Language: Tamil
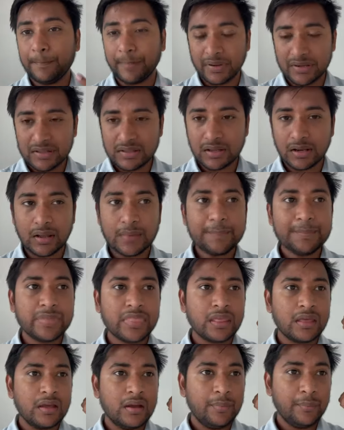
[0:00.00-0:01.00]
படிக்கலாம்
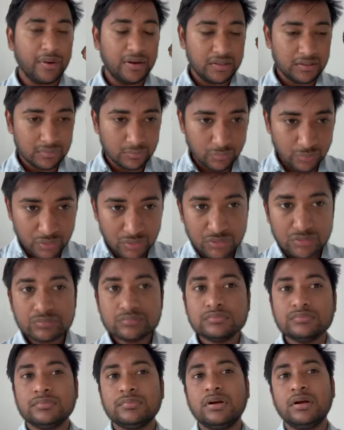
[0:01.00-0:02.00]
படிக்க முடியும்
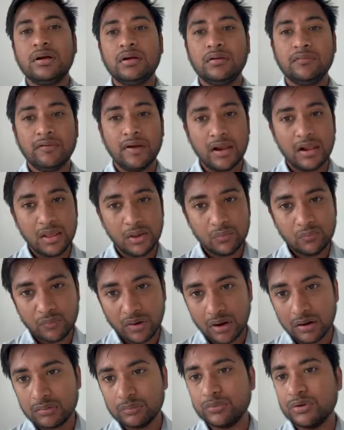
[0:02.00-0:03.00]
வேலையும் வாங்க